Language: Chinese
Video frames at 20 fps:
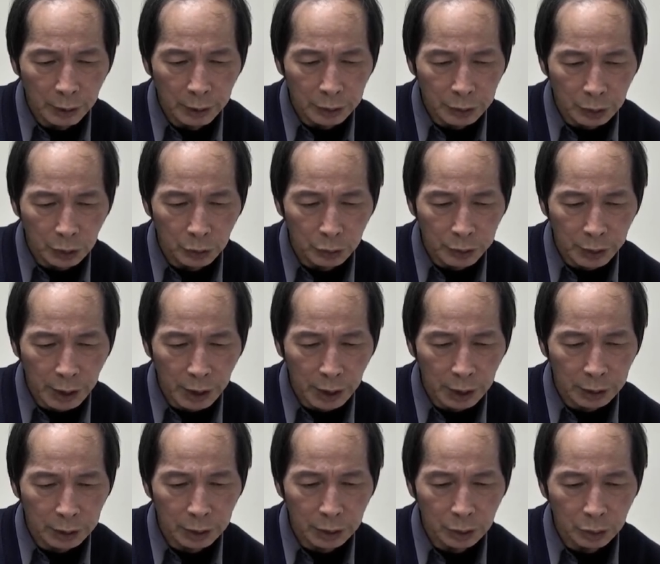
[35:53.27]
有业
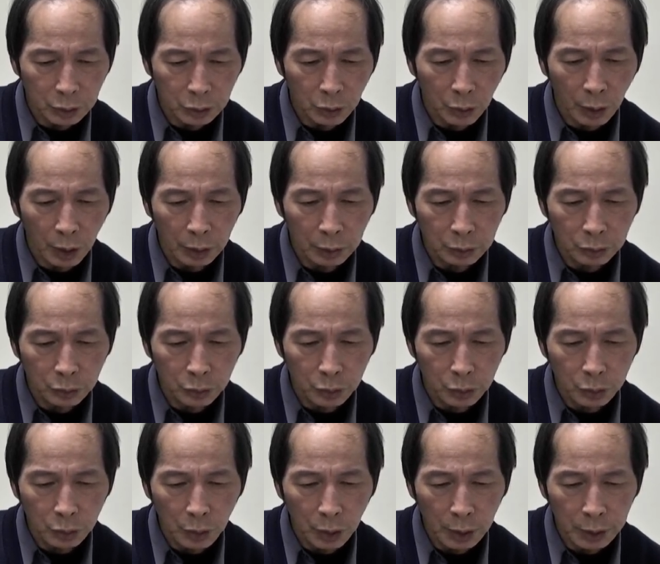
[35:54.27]
亦有果，无
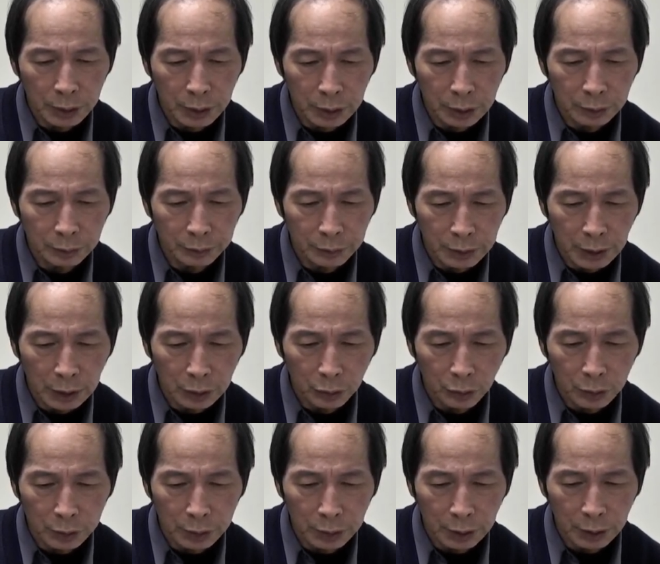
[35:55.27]
作业果
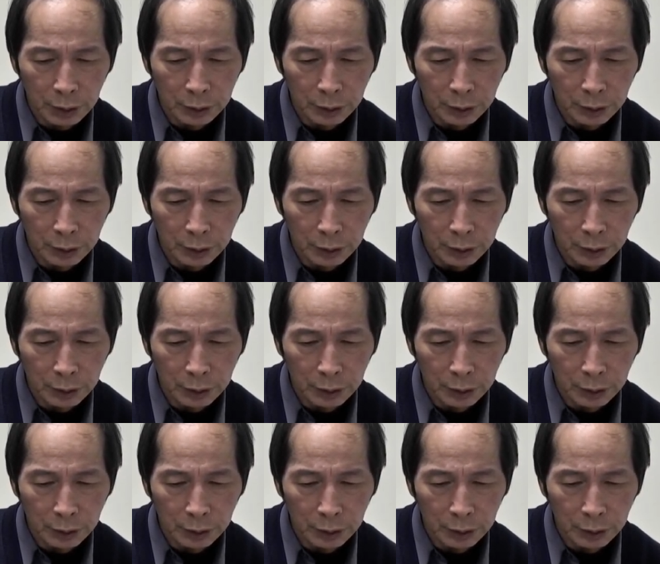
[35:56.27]
者，